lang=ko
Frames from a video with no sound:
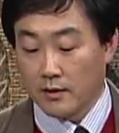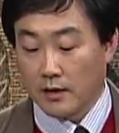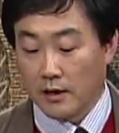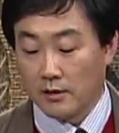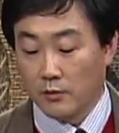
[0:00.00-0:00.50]

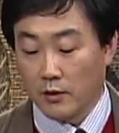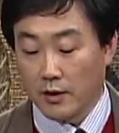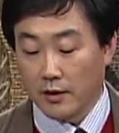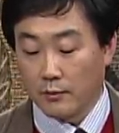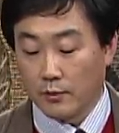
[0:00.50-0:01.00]
나를
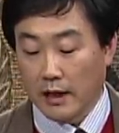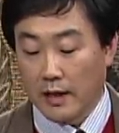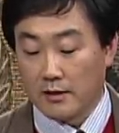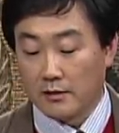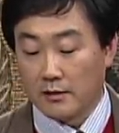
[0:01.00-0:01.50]
몰아내고
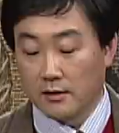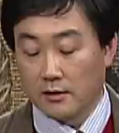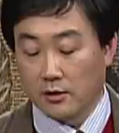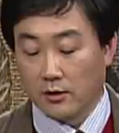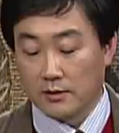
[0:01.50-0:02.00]

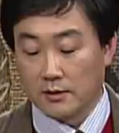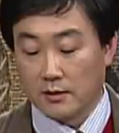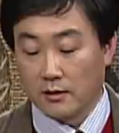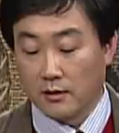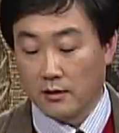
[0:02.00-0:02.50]
나를
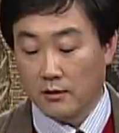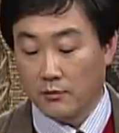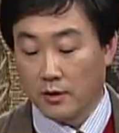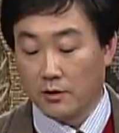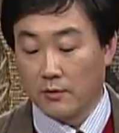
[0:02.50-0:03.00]
거슬러
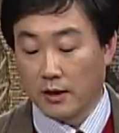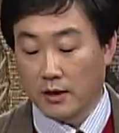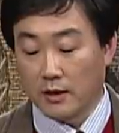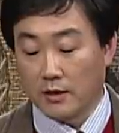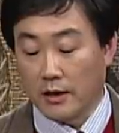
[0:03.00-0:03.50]

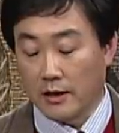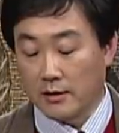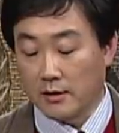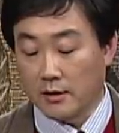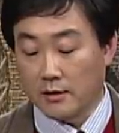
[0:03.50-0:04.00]
멸망의 길,
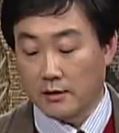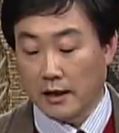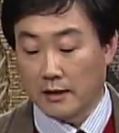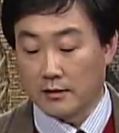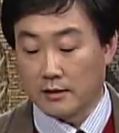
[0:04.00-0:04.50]
에드의 길을
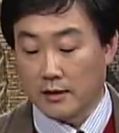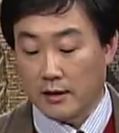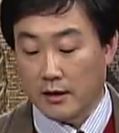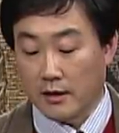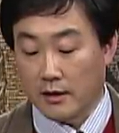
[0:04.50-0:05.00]

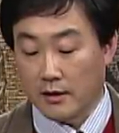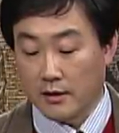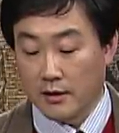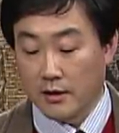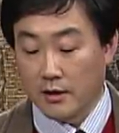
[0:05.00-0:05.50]
닦는다네.
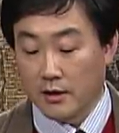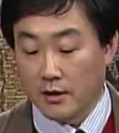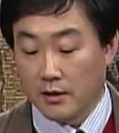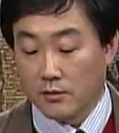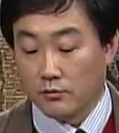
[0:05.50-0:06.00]

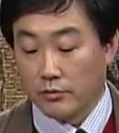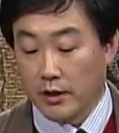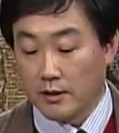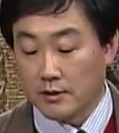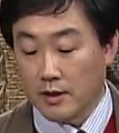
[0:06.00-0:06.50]

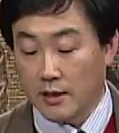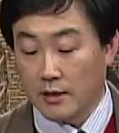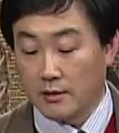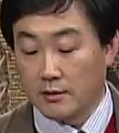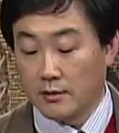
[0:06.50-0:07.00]
불의한
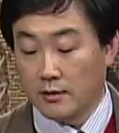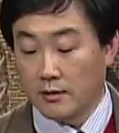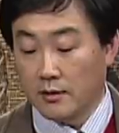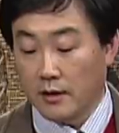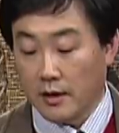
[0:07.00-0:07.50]
자에게는
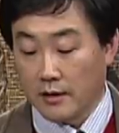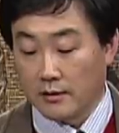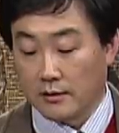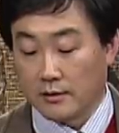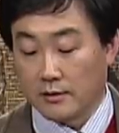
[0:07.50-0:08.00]

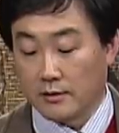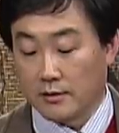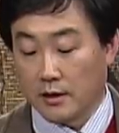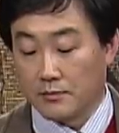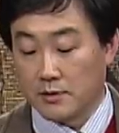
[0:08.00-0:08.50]
에드,
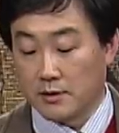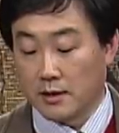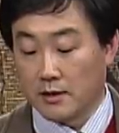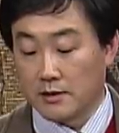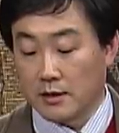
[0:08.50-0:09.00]
나쁜 짓
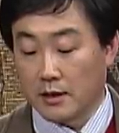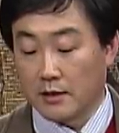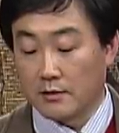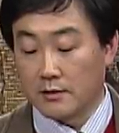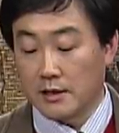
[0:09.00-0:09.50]
하는
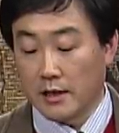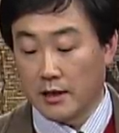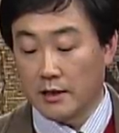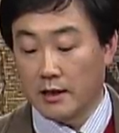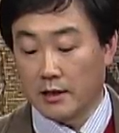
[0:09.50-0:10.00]
자에게는
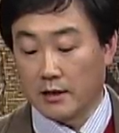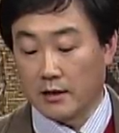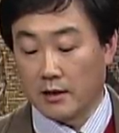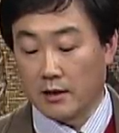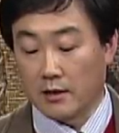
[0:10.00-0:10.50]
재난이
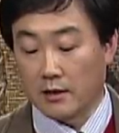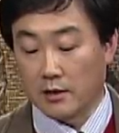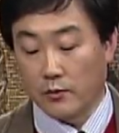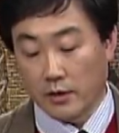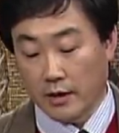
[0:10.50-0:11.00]
아닌가.
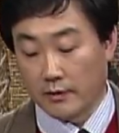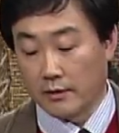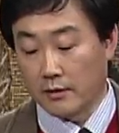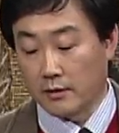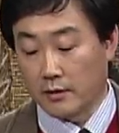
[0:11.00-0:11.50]
근데 왜 이렇게 안
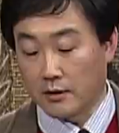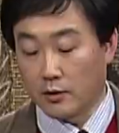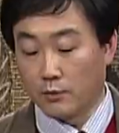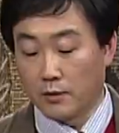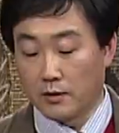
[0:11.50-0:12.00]
내리는가?
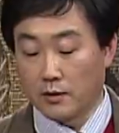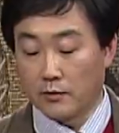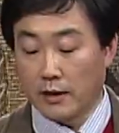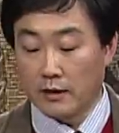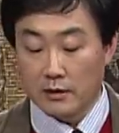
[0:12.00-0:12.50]
이렇게 욥기는
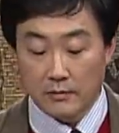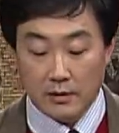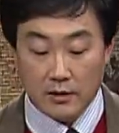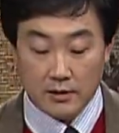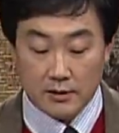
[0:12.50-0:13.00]
계속
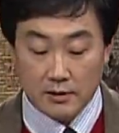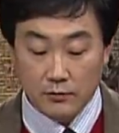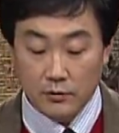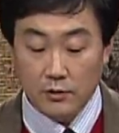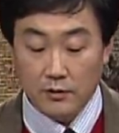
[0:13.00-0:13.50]
하나님한테
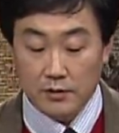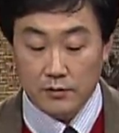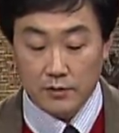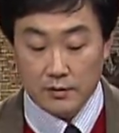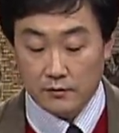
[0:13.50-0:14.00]
질문을
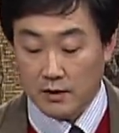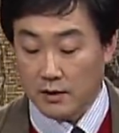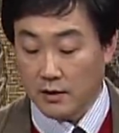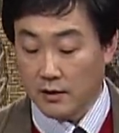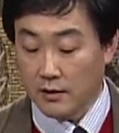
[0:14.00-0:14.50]
던지고
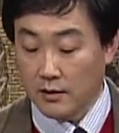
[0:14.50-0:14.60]
있습니다.